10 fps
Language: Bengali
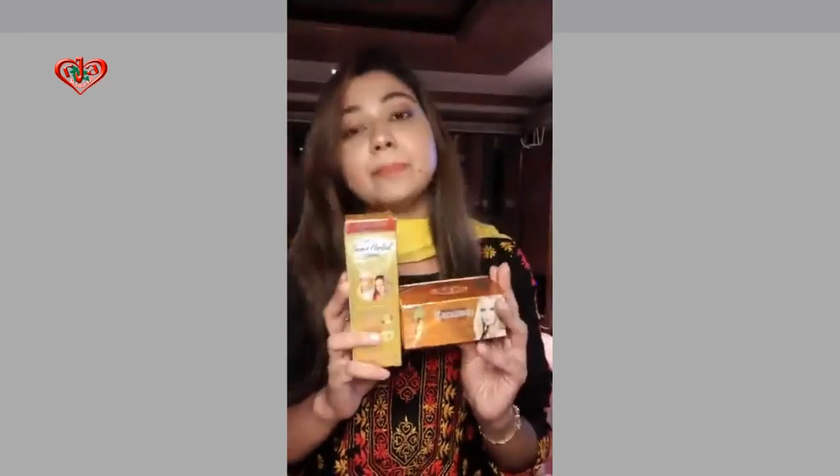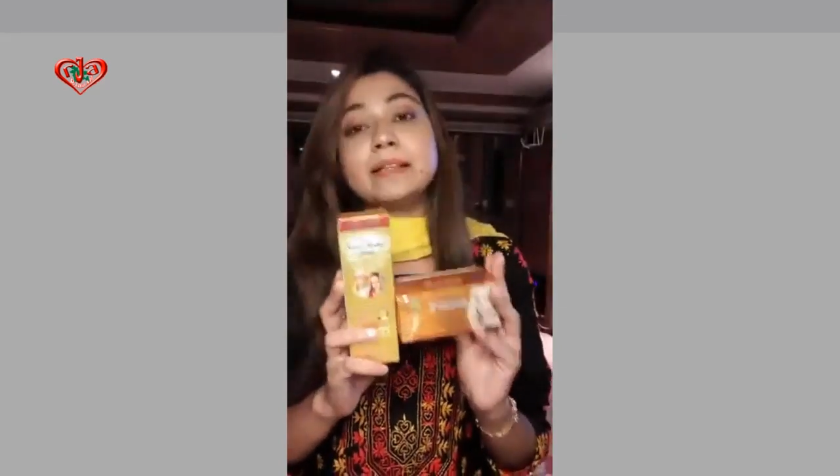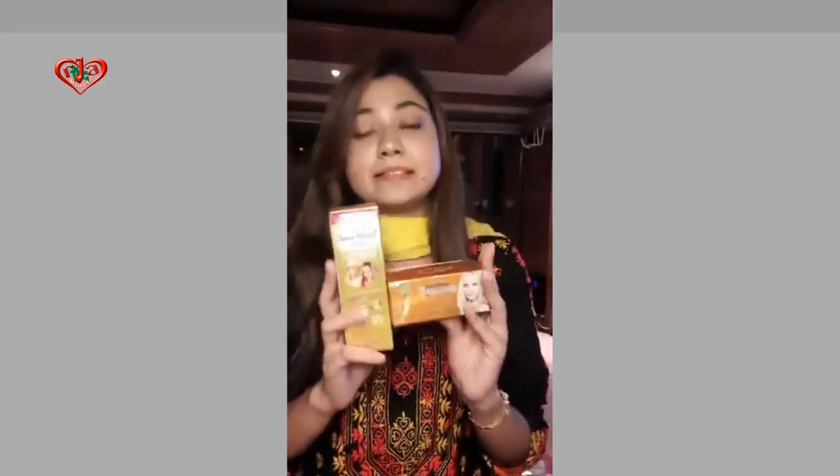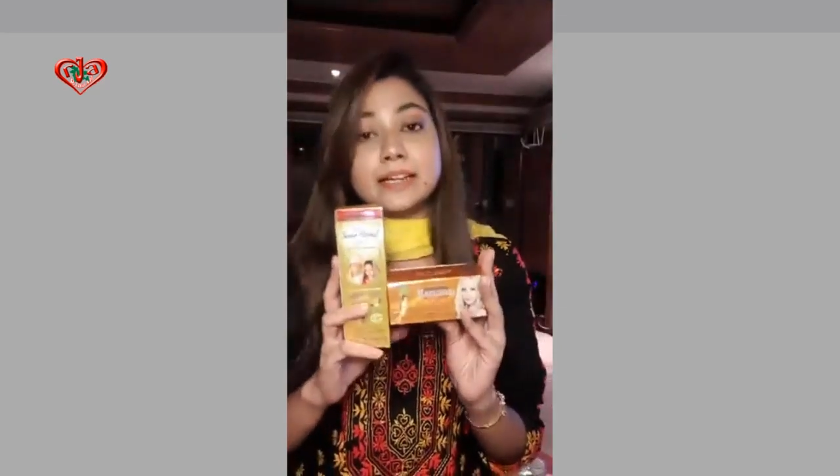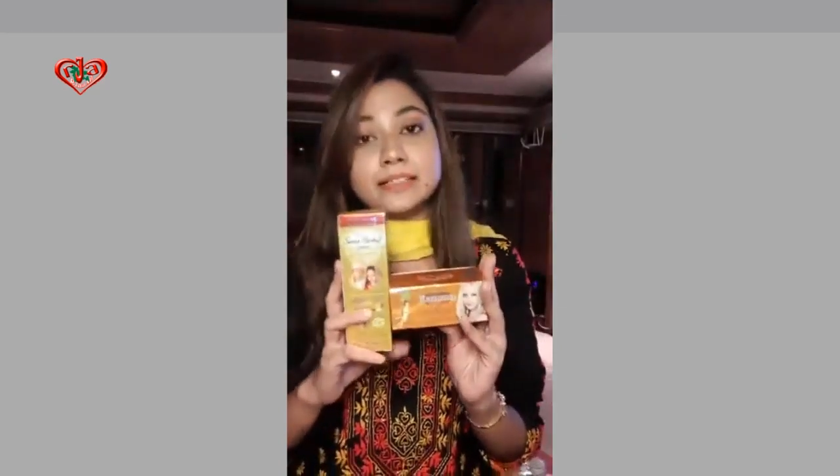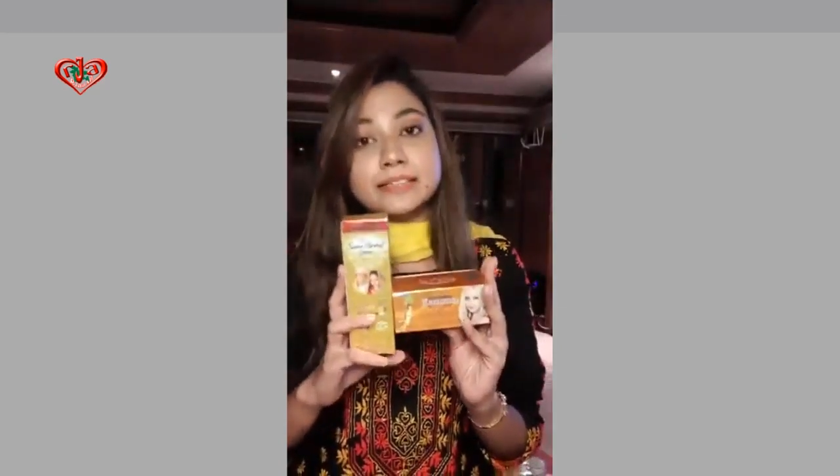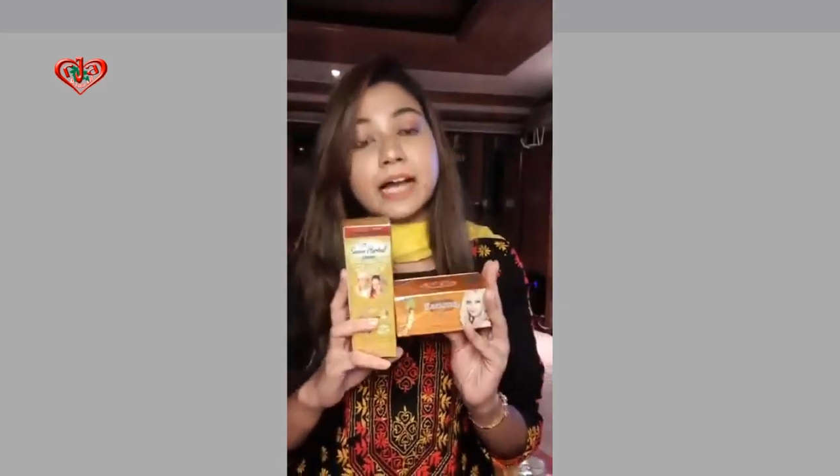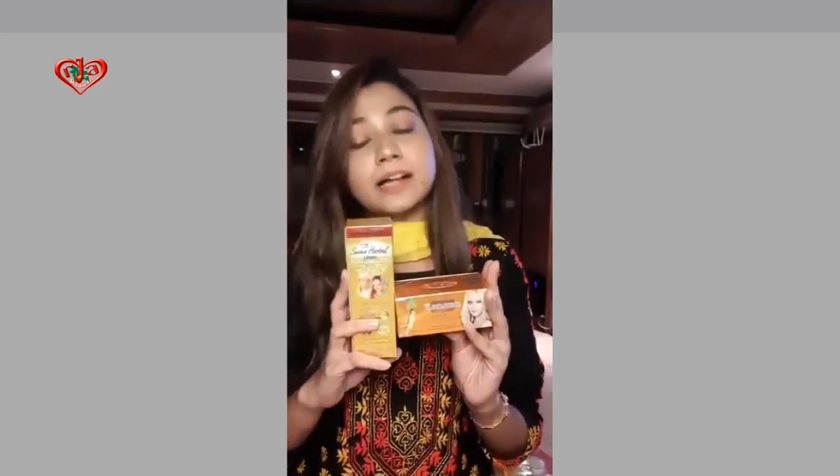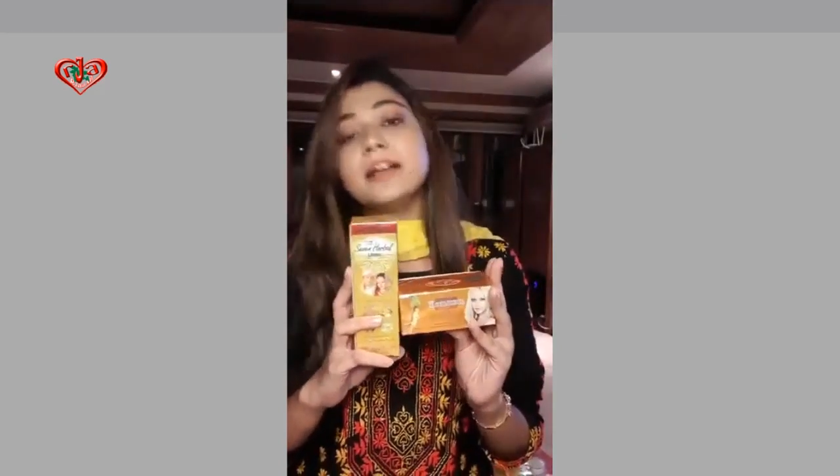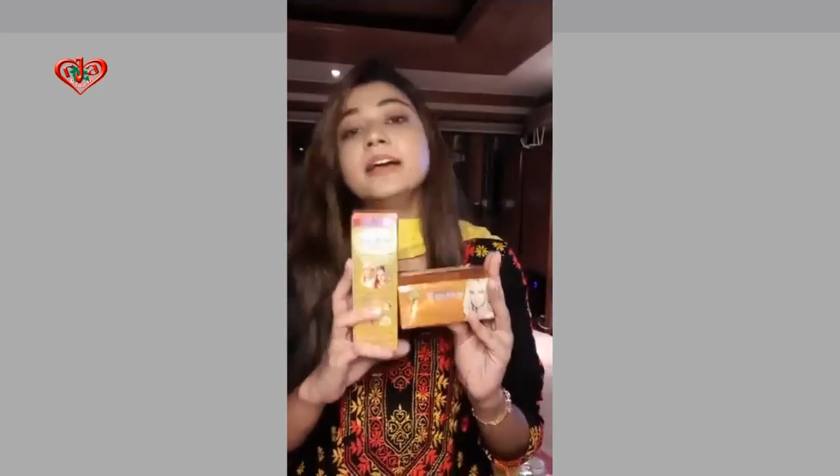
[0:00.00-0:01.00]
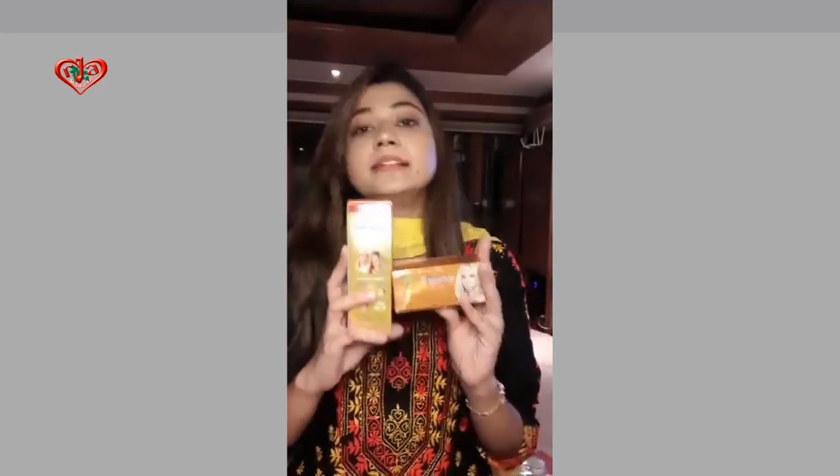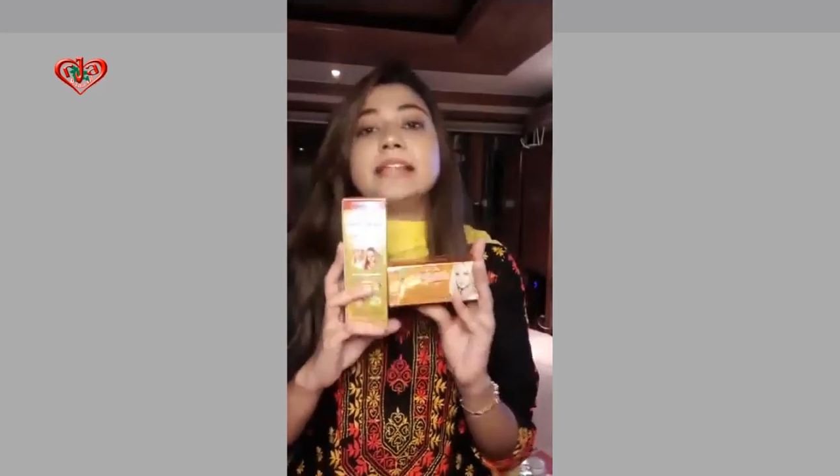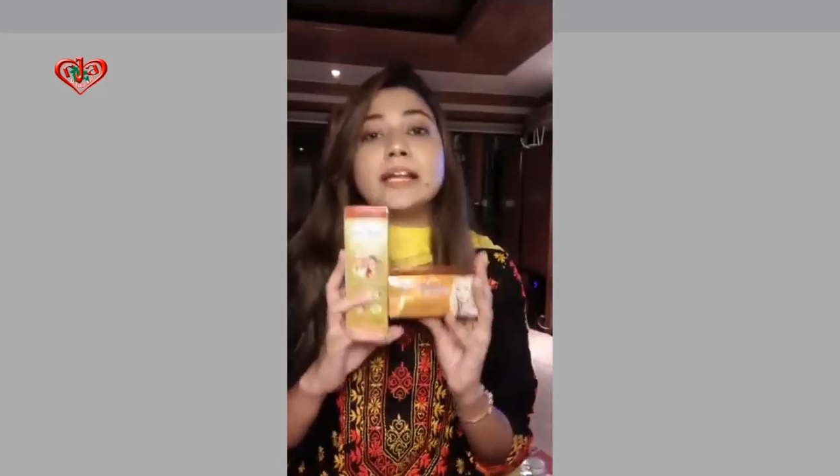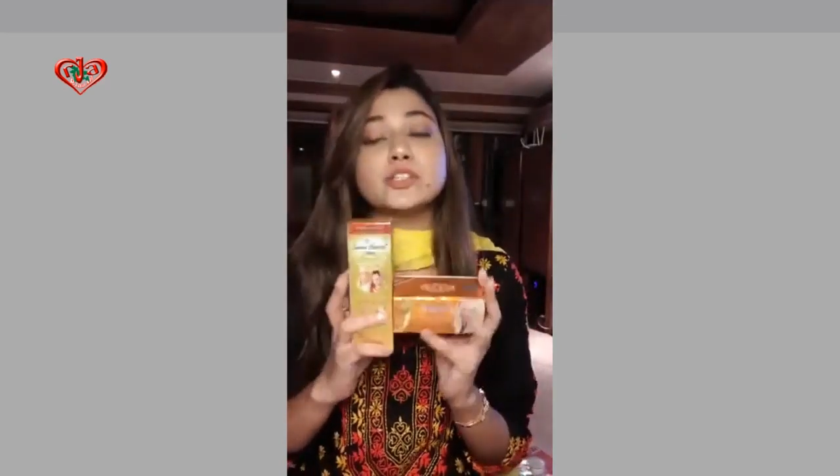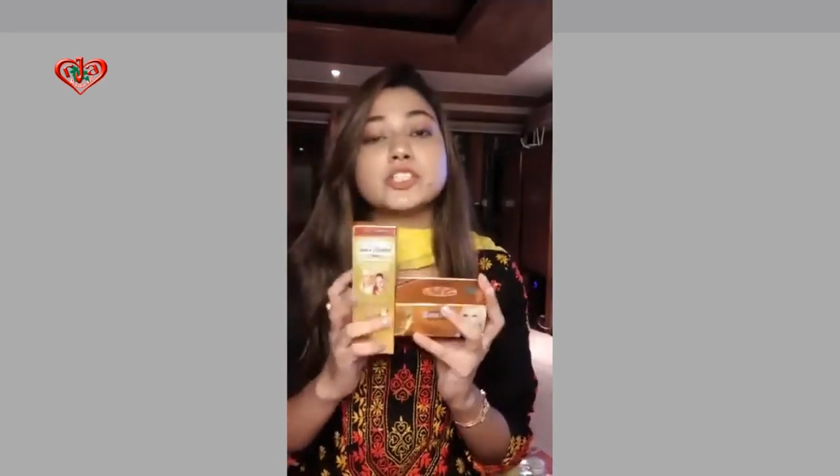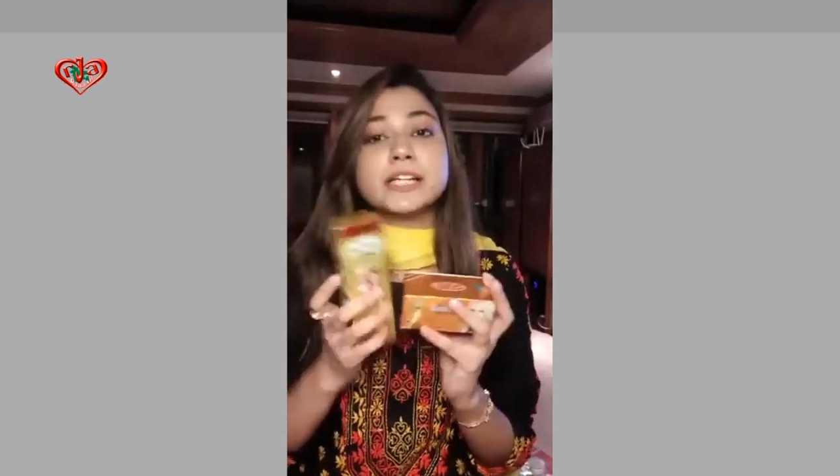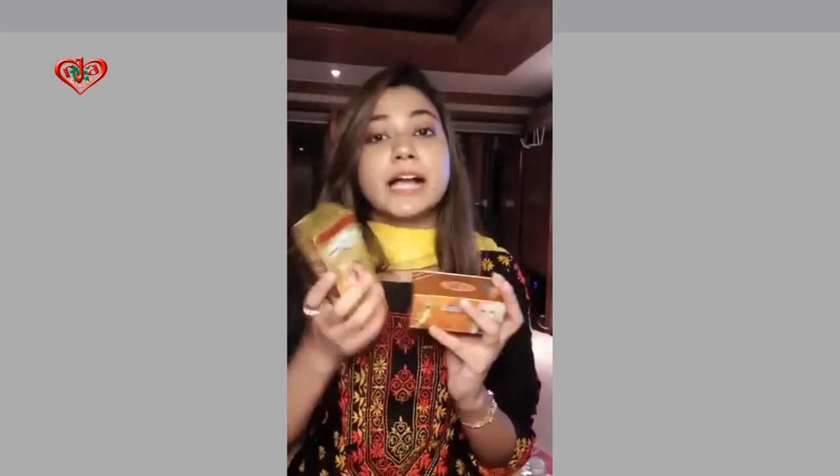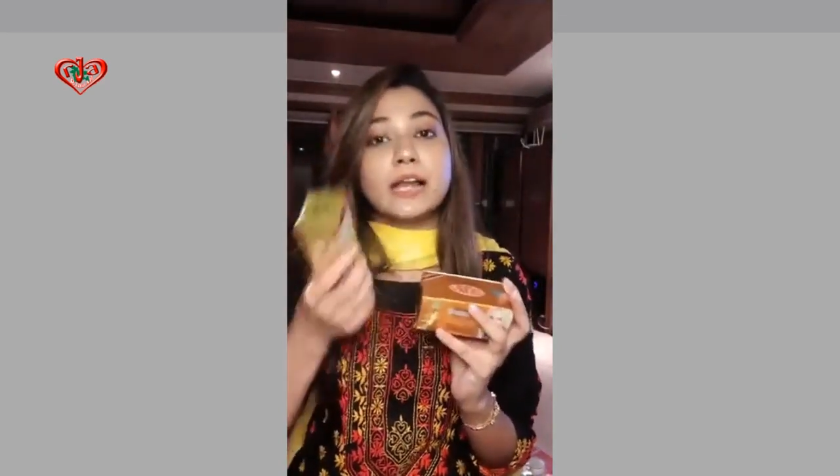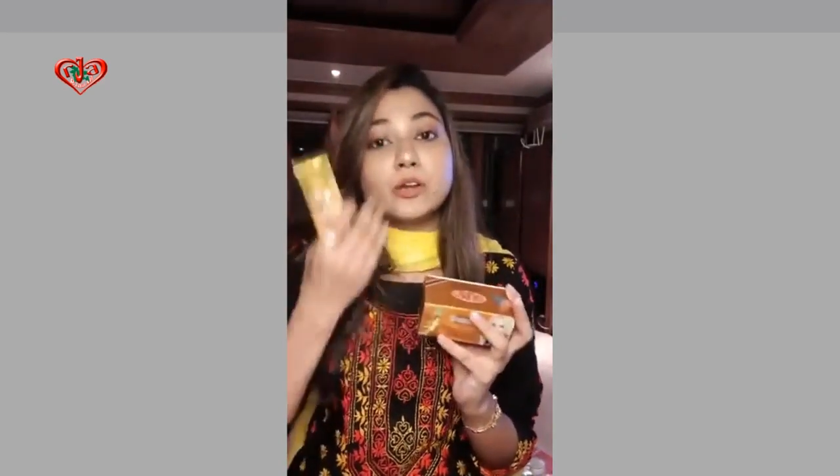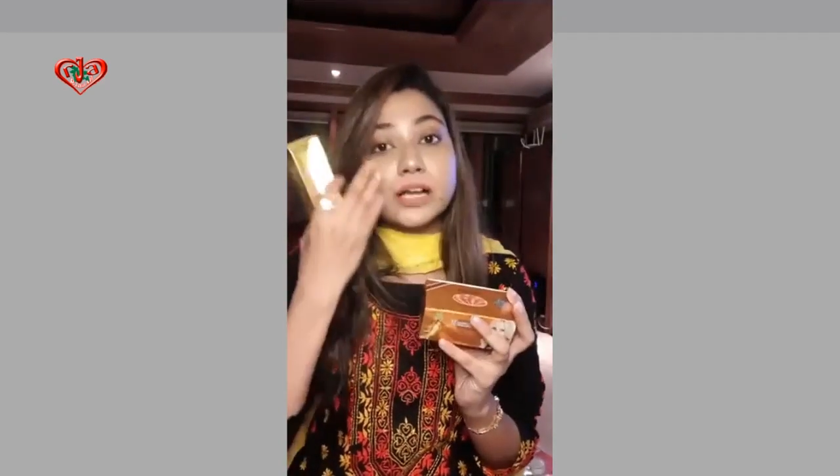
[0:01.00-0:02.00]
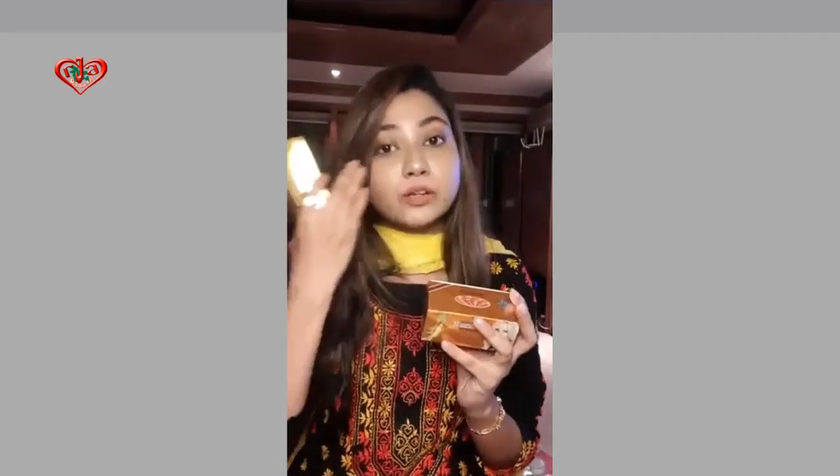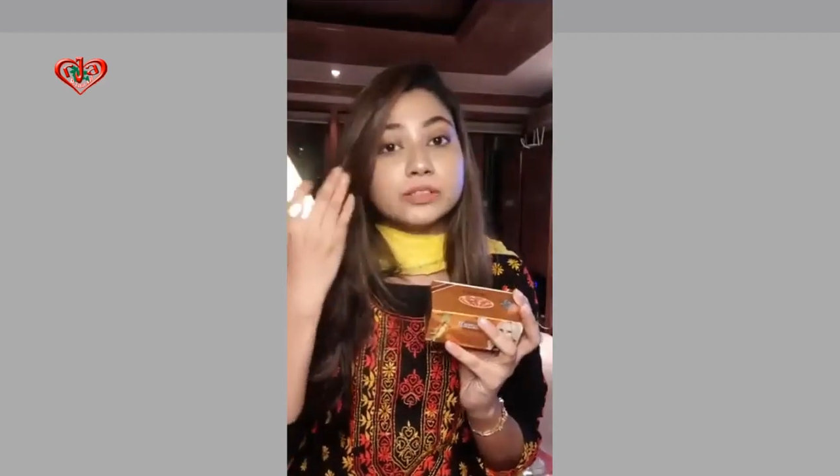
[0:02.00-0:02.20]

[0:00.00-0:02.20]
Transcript: মেস্তার দাগ দেন হচ্ছে কালো কালো